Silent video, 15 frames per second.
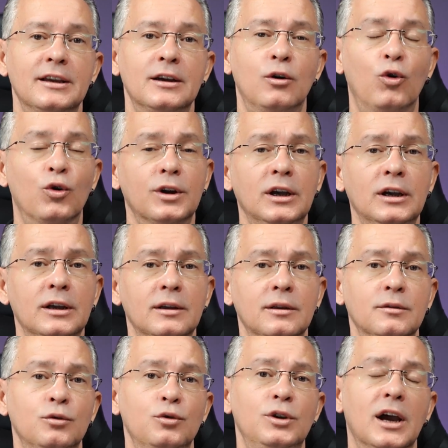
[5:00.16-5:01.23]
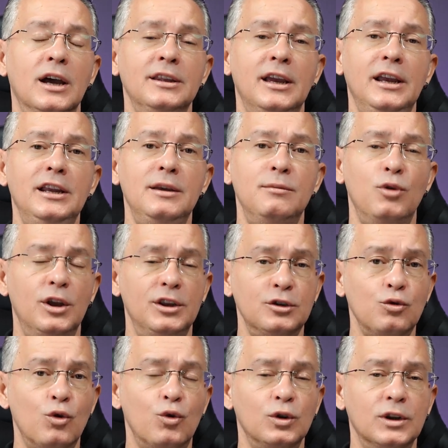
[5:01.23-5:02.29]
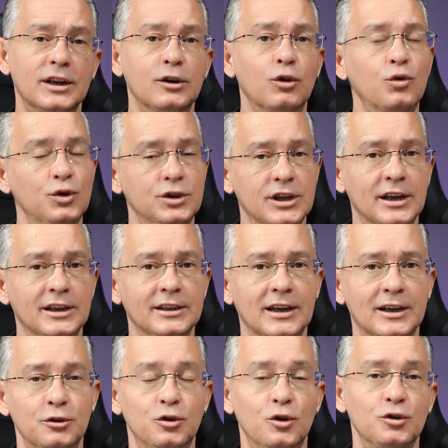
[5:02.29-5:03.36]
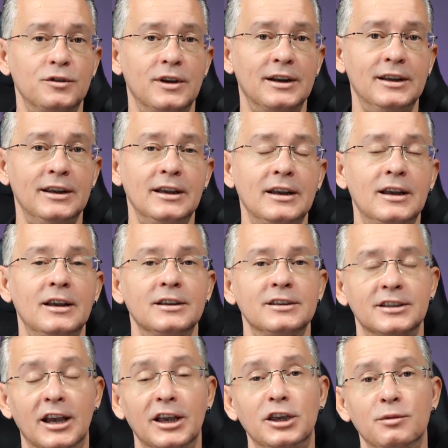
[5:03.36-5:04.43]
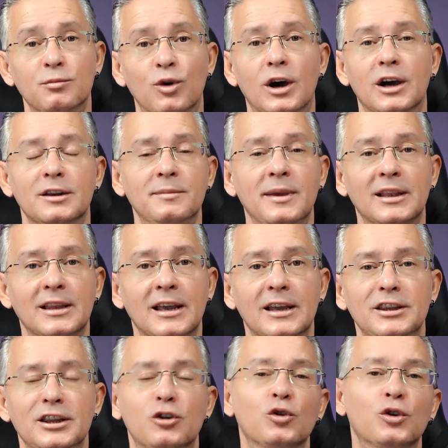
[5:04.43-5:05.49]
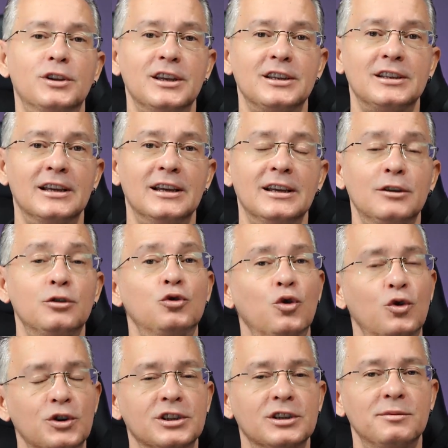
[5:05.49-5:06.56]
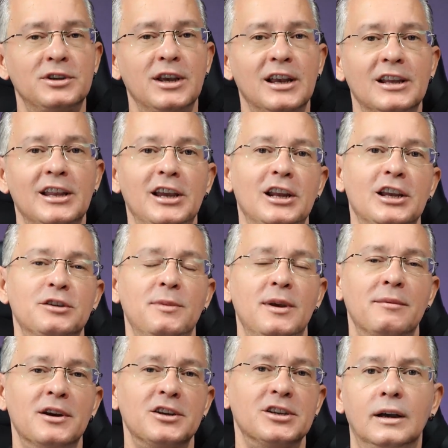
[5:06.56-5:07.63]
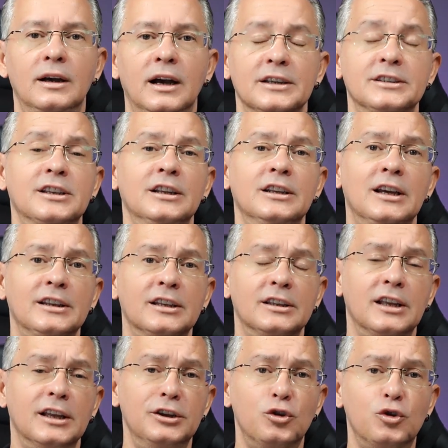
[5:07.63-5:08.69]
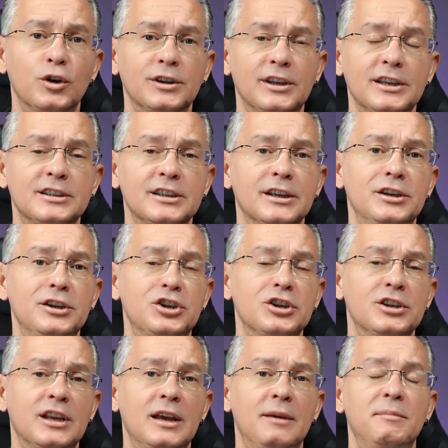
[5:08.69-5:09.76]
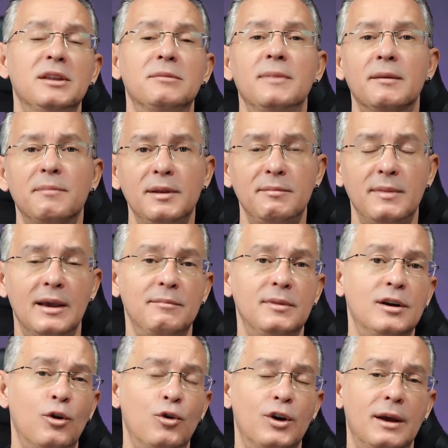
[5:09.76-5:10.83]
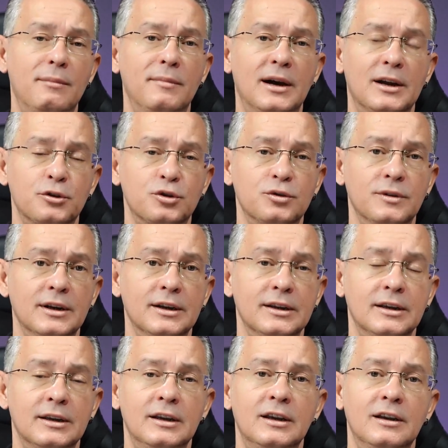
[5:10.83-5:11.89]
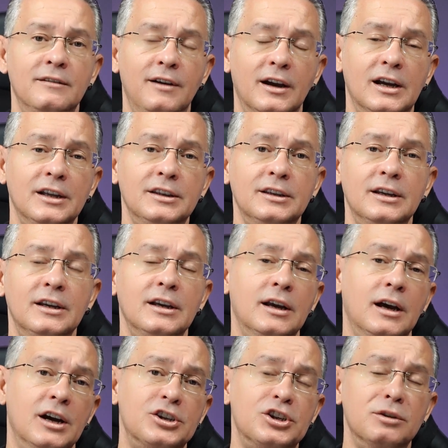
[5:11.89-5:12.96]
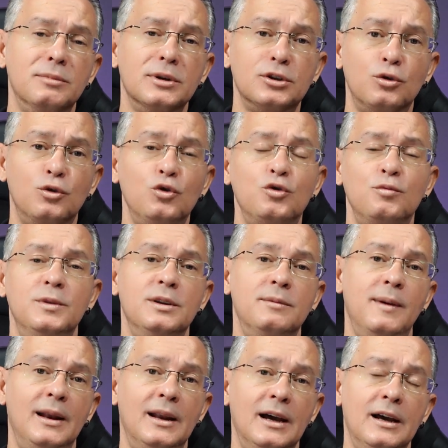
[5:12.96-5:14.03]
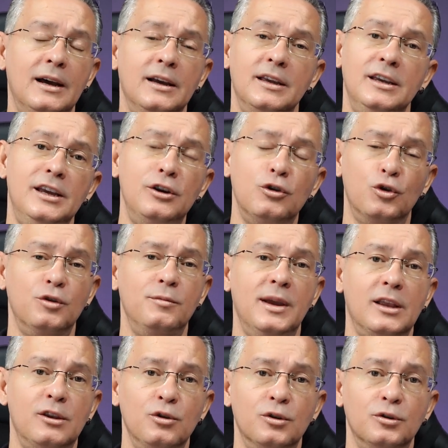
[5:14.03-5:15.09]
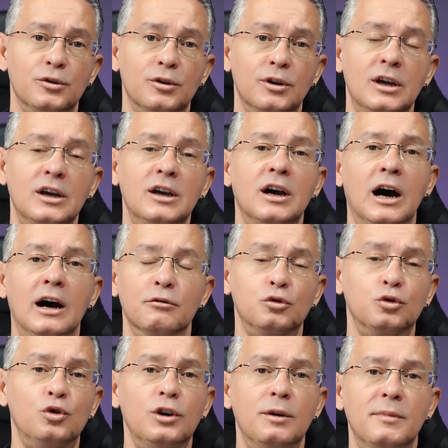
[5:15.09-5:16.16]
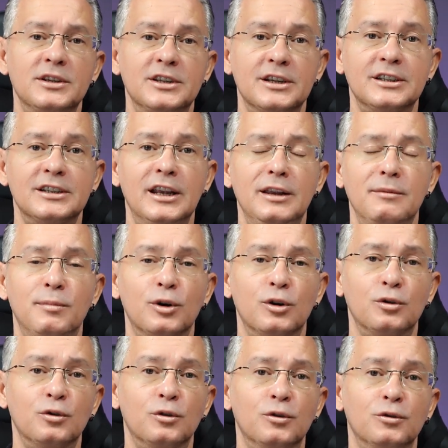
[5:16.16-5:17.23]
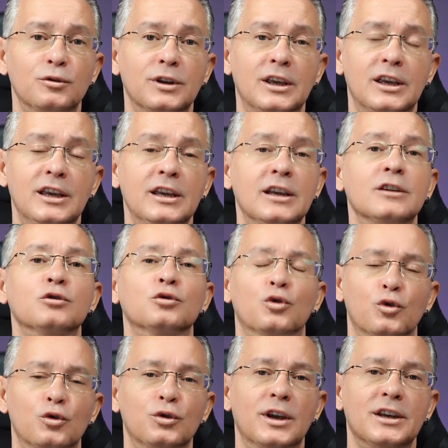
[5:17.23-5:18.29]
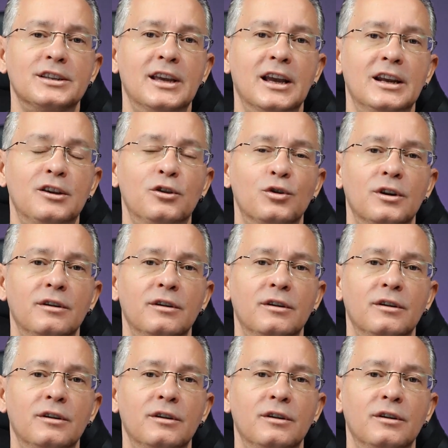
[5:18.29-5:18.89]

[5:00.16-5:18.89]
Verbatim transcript: Ona dünyanın en iyi mühendislik okullarında okuyacağına dair söz verdi Sanki bu anı bekleyen Nikola Tesla çok hızlı bir şekilde iyileşmeye başladı. Hastalığı atlatan Nikola Tesla'nın içinde bitmek bilmeyen bir öğrenme arzusu vardı. Fakat aşılması güç bir bela yine onu bekliyordu. Avusturya Macaristan İmparatorluğundaki zorunlu askerlik görevi.